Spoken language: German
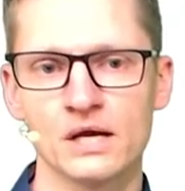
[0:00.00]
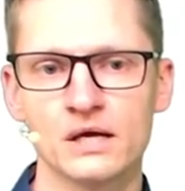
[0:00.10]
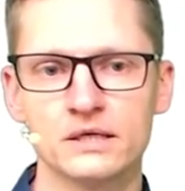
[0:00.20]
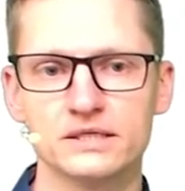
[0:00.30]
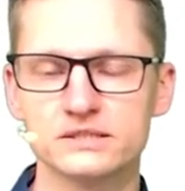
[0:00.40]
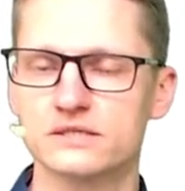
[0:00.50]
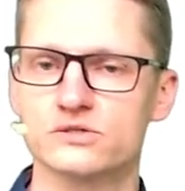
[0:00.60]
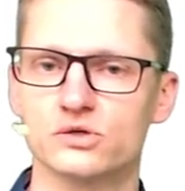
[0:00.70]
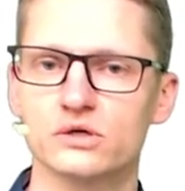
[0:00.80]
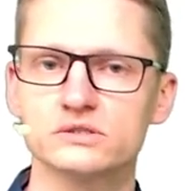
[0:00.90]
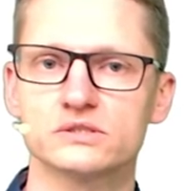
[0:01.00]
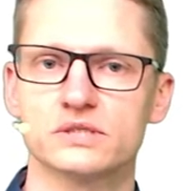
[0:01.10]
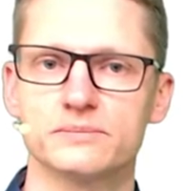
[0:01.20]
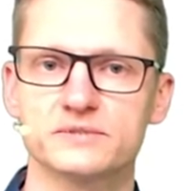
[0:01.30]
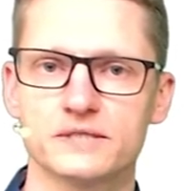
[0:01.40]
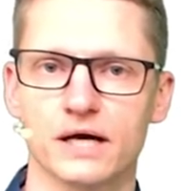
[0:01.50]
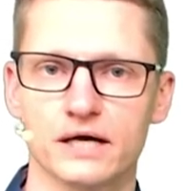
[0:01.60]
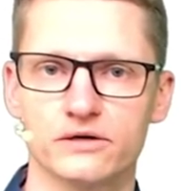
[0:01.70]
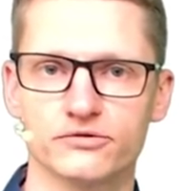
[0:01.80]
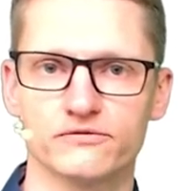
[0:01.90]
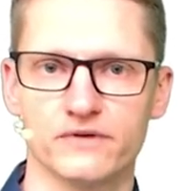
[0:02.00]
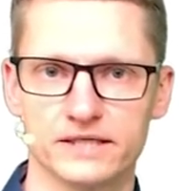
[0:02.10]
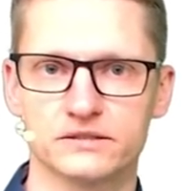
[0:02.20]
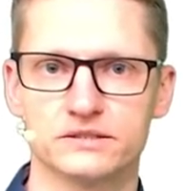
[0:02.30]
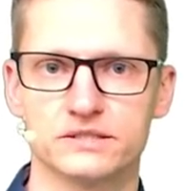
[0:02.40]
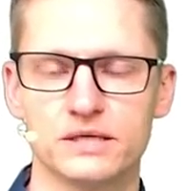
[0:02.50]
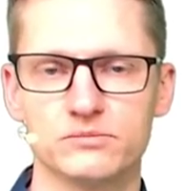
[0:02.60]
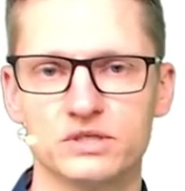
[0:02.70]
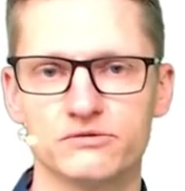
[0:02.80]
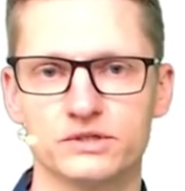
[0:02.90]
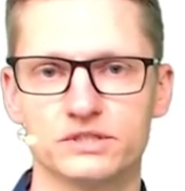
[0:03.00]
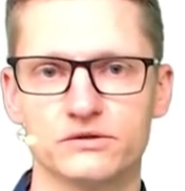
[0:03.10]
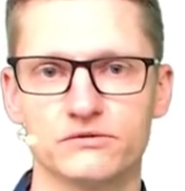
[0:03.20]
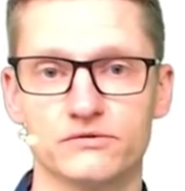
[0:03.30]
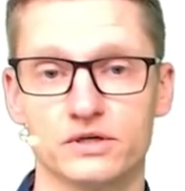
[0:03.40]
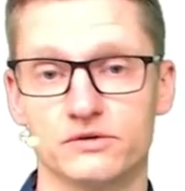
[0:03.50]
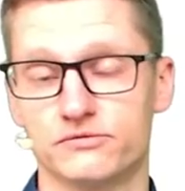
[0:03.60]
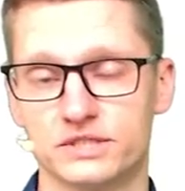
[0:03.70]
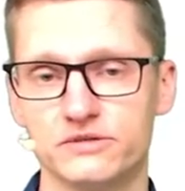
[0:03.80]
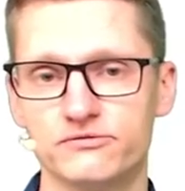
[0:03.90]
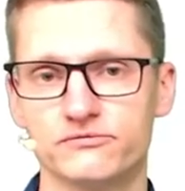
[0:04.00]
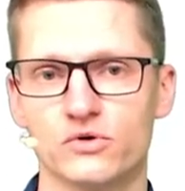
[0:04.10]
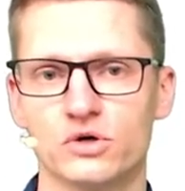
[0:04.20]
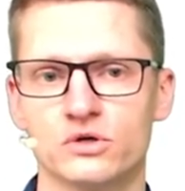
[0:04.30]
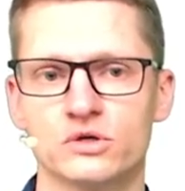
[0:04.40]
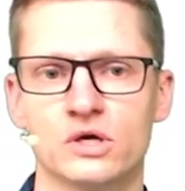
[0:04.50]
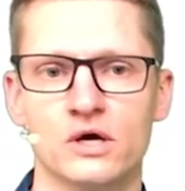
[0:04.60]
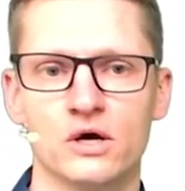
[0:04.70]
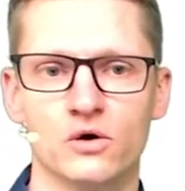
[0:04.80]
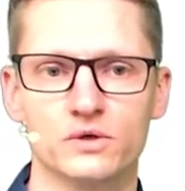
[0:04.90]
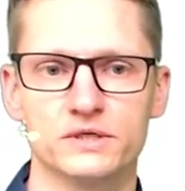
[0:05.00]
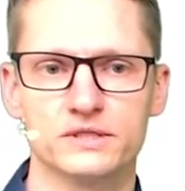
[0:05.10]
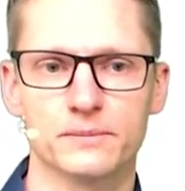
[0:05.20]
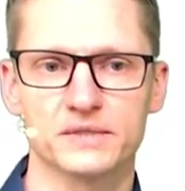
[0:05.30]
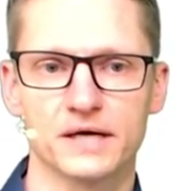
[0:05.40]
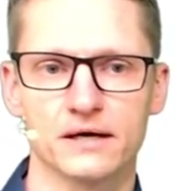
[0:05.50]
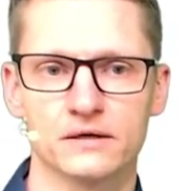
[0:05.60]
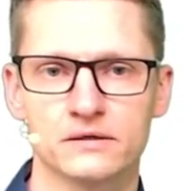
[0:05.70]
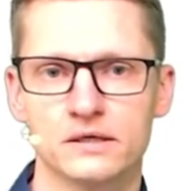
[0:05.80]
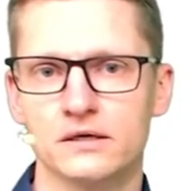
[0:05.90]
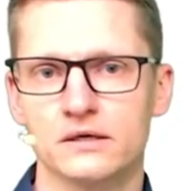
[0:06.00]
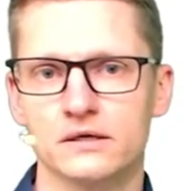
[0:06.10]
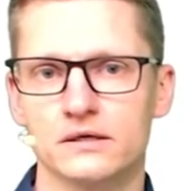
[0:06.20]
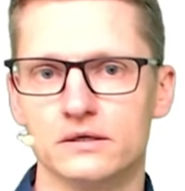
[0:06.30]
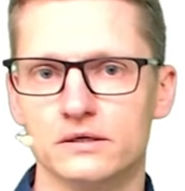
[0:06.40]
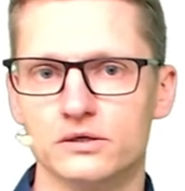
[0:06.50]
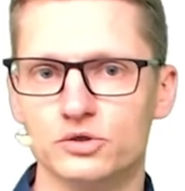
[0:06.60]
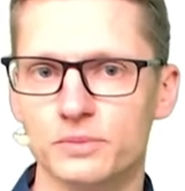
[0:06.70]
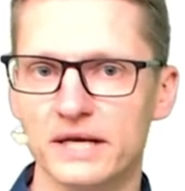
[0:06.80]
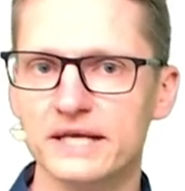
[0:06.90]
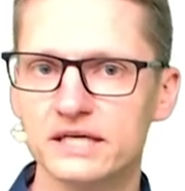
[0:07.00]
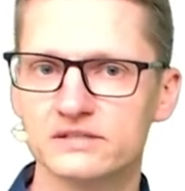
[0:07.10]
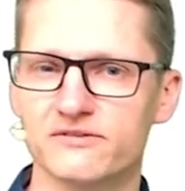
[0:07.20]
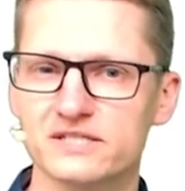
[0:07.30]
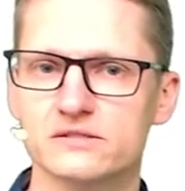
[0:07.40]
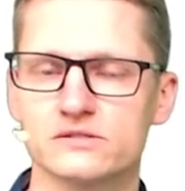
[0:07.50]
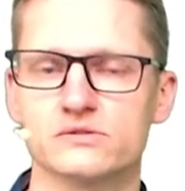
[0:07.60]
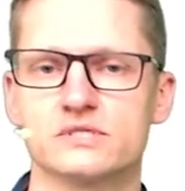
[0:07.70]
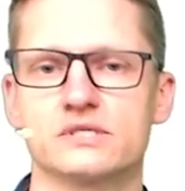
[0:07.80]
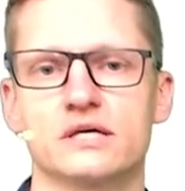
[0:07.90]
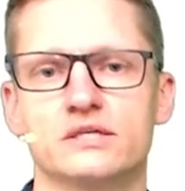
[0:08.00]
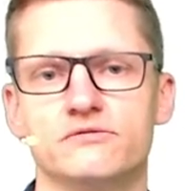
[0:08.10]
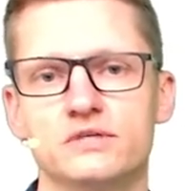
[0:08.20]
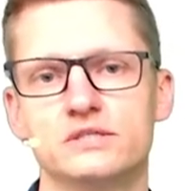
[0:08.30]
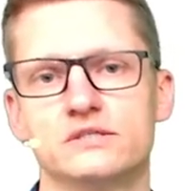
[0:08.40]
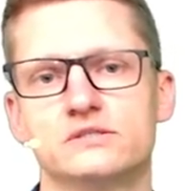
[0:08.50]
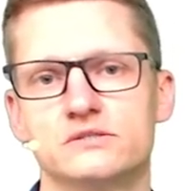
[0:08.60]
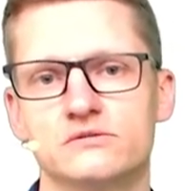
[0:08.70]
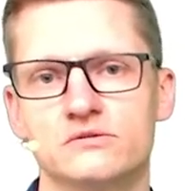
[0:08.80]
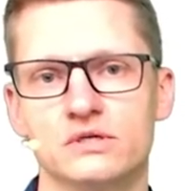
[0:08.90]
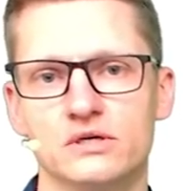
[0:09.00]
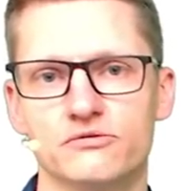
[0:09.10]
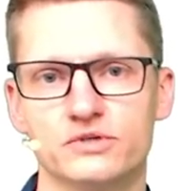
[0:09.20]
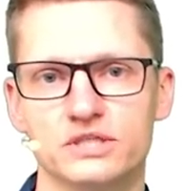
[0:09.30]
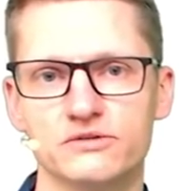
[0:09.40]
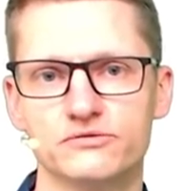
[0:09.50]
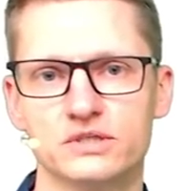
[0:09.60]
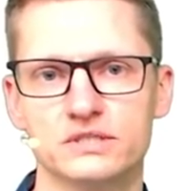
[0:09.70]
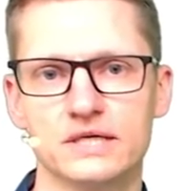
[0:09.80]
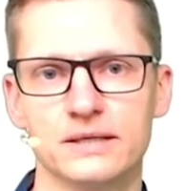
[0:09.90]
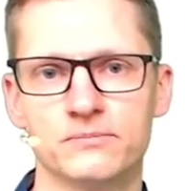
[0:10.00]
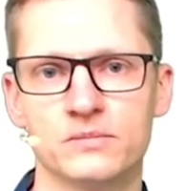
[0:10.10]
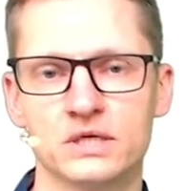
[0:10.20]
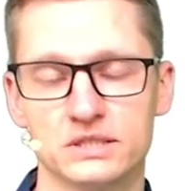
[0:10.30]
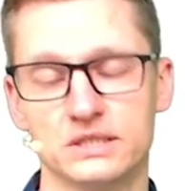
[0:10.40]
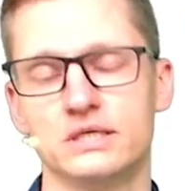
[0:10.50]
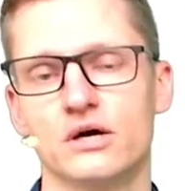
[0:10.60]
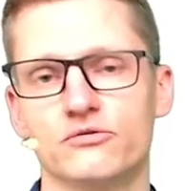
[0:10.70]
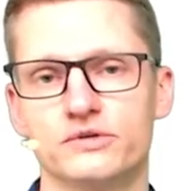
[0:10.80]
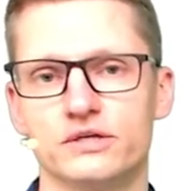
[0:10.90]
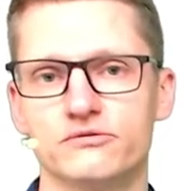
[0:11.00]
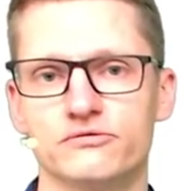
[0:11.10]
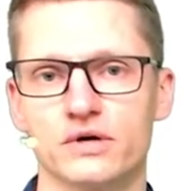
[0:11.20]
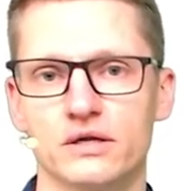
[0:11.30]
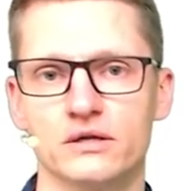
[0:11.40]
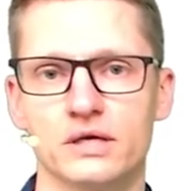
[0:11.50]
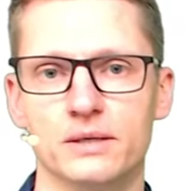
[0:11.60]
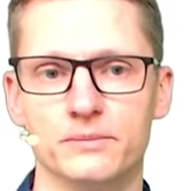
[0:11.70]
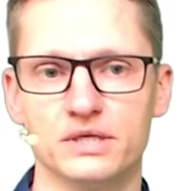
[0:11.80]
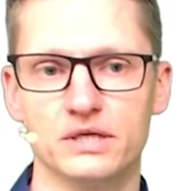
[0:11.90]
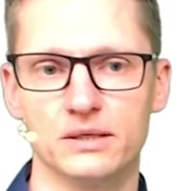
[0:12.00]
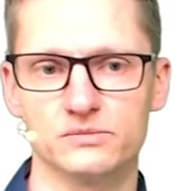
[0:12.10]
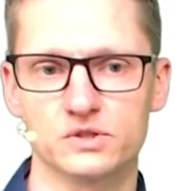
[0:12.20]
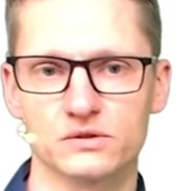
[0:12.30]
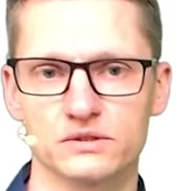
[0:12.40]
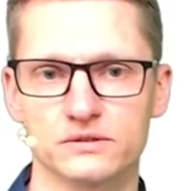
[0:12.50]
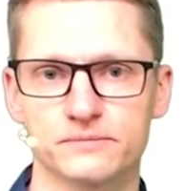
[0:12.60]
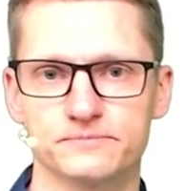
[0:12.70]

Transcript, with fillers: Nichtsdestotrotz gibt es eine Reihe von weiteren Themen, die wir äh, vertiefen wollen und ich habe da äh, überlegt, was sind sozusagen die wichtigsten äh, vertiefenden Themen, die ihr auf jeden Fall mitnehmen solltet.